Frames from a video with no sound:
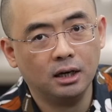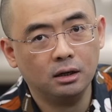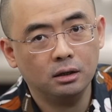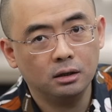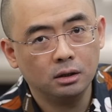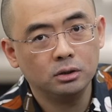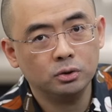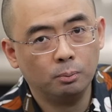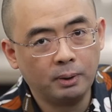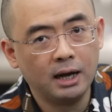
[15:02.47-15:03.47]
讲，
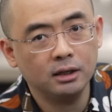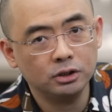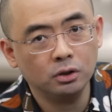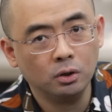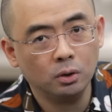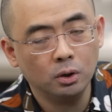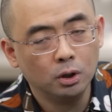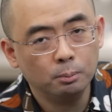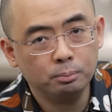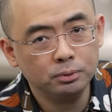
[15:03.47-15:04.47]
就是判了之后，
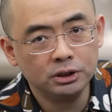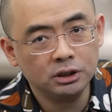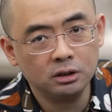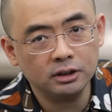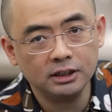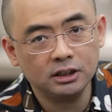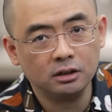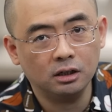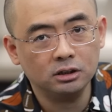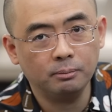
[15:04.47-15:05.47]
不一定要在香
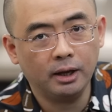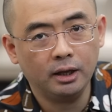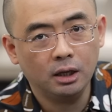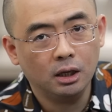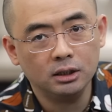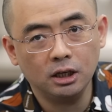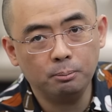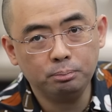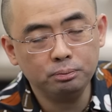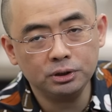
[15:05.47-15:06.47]
港审判，也
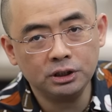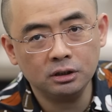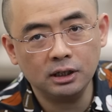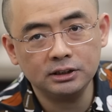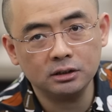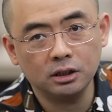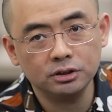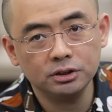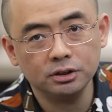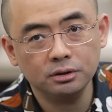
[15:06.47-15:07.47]
不一定要在香港
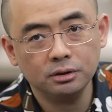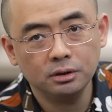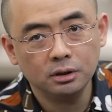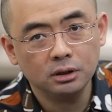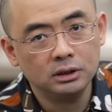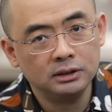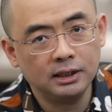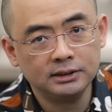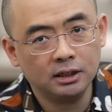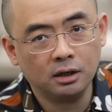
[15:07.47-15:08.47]
执行。你
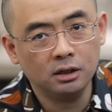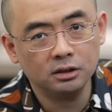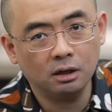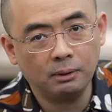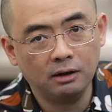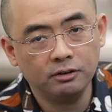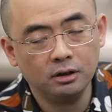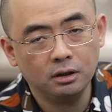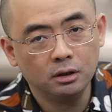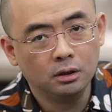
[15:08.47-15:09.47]
在香港惹了麻
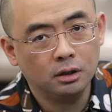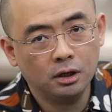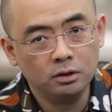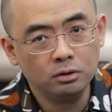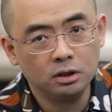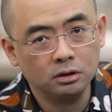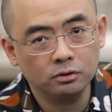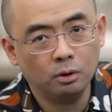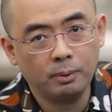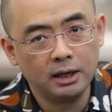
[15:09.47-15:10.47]
烦，很有可能
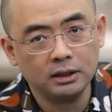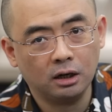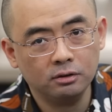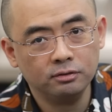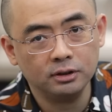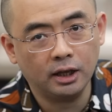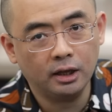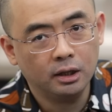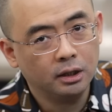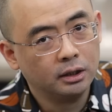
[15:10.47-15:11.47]
都要判你二十四年，
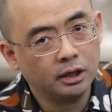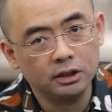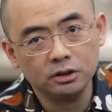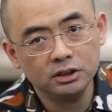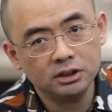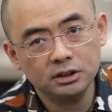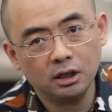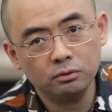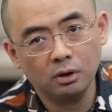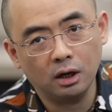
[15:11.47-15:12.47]
给你搁新
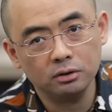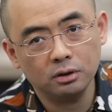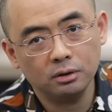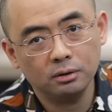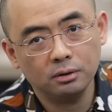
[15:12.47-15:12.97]
疆坐牢去。